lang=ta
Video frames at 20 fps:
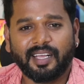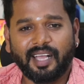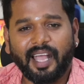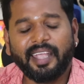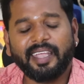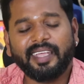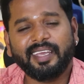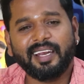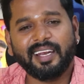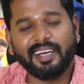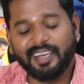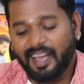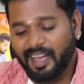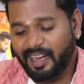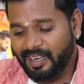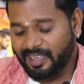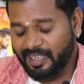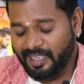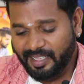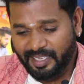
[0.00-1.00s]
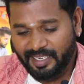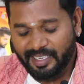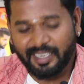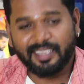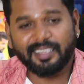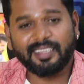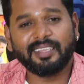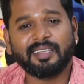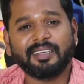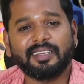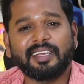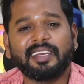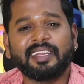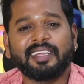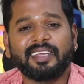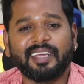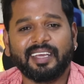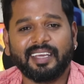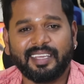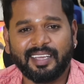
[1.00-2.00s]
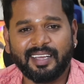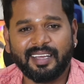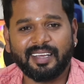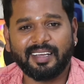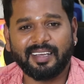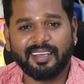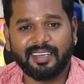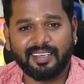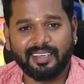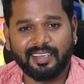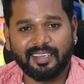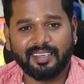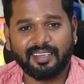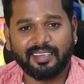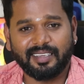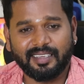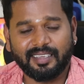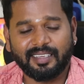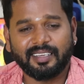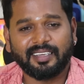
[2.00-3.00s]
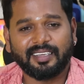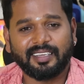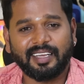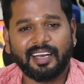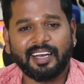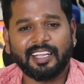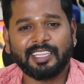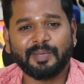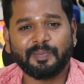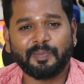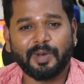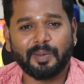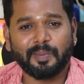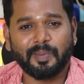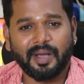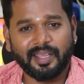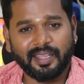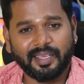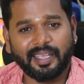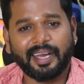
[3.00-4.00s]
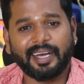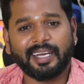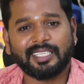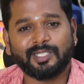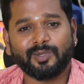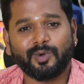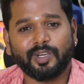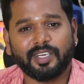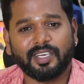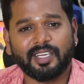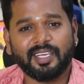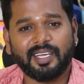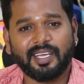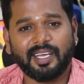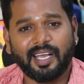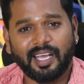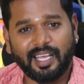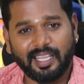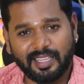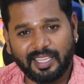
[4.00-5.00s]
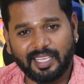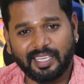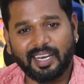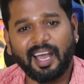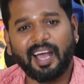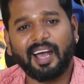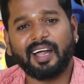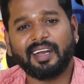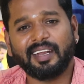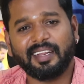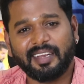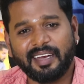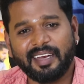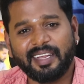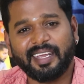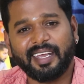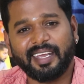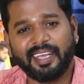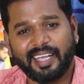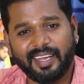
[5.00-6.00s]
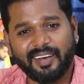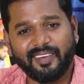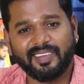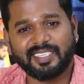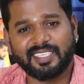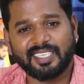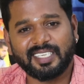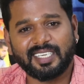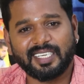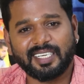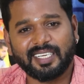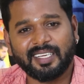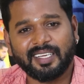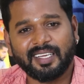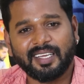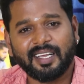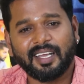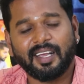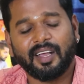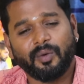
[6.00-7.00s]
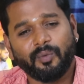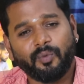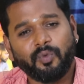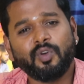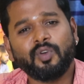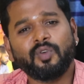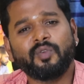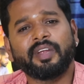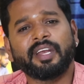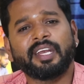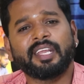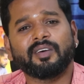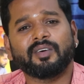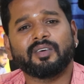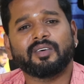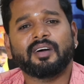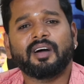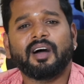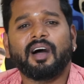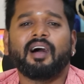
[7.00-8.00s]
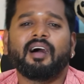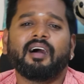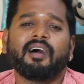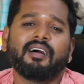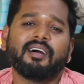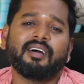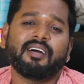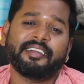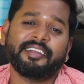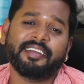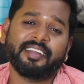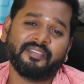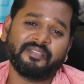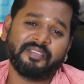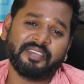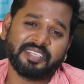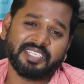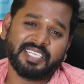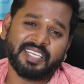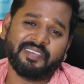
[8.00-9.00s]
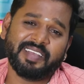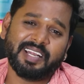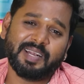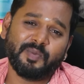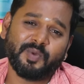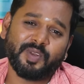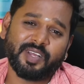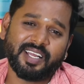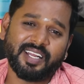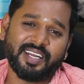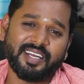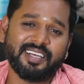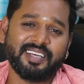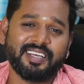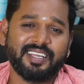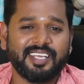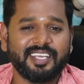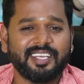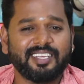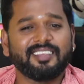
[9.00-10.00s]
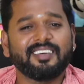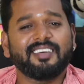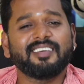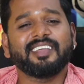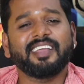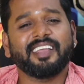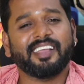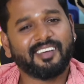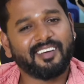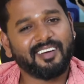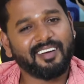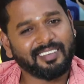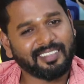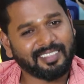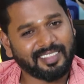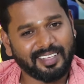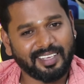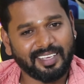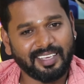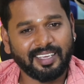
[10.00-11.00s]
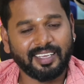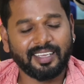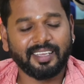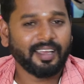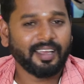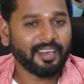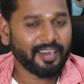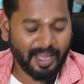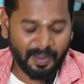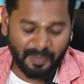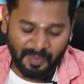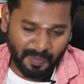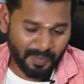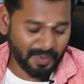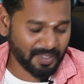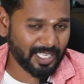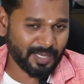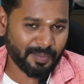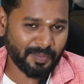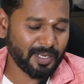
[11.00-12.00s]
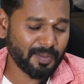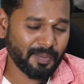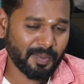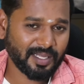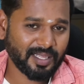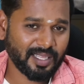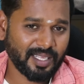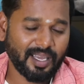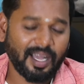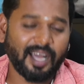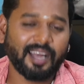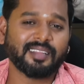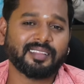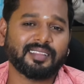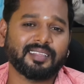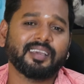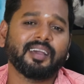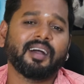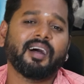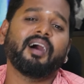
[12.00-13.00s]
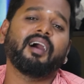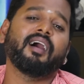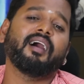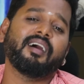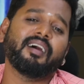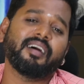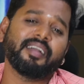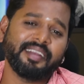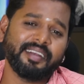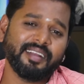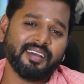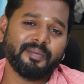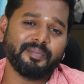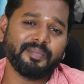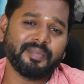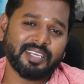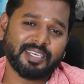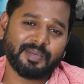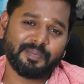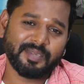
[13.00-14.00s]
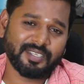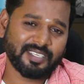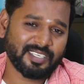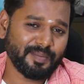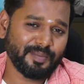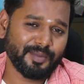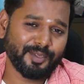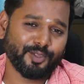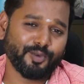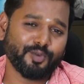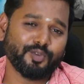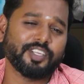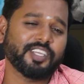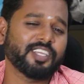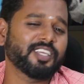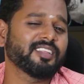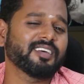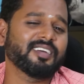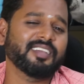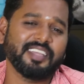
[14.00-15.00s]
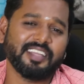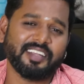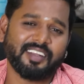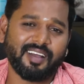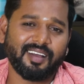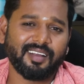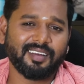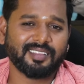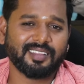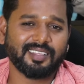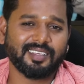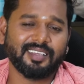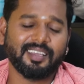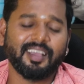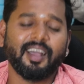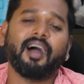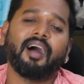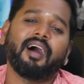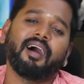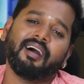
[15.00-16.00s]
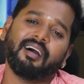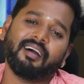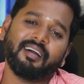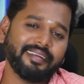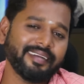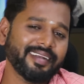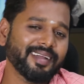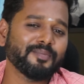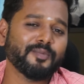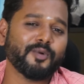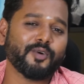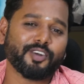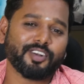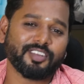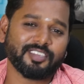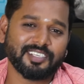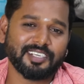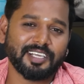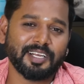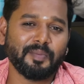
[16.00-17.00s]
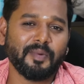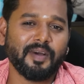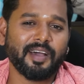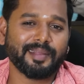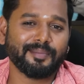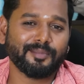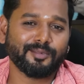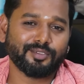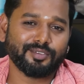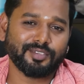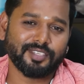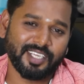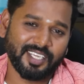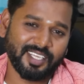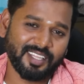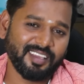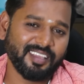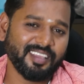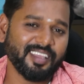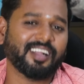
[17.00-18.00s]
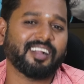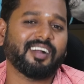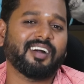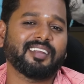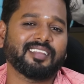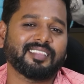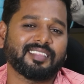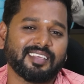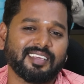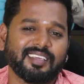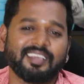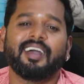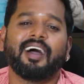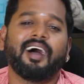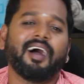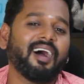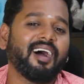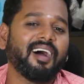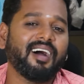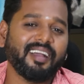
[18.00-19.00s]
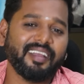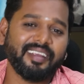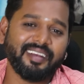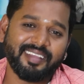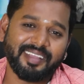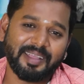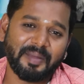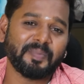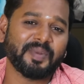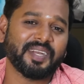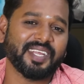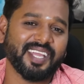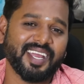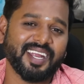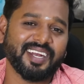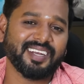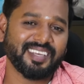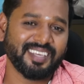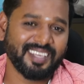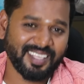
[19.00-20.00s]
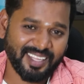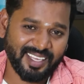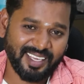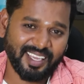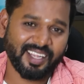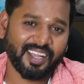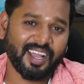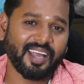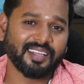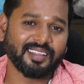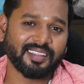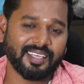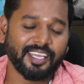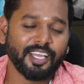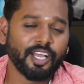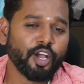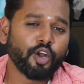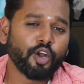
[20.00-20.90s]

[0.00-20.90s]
கையில் நாலு அது என்னது நெல்லிக்காயாக இழந்த பழமா அது கிடைச்ச உடனே அந்த நாலு நெல்லிக்காயை கையில் வச்சுட்டு ஃபுல் வீடியோ ஹாய்டா பிஜே வேல்முருகன் நீ தான் என் கார்த்தி நான் போய் அப்புறம் செக் பண்ணி பார்த்தேன் அடுத்து ஹாய்டா மீட் மிஸ்டர் மித்து நீ தான் என் கார்த்தி ஹாய்டா மோட்ட சிங்கிள் மாரி முத்து நீ தான் என் கார்த்தி ஹாய்டா எம்டி ஆண்ட் நீ தான் என் கார்த்தி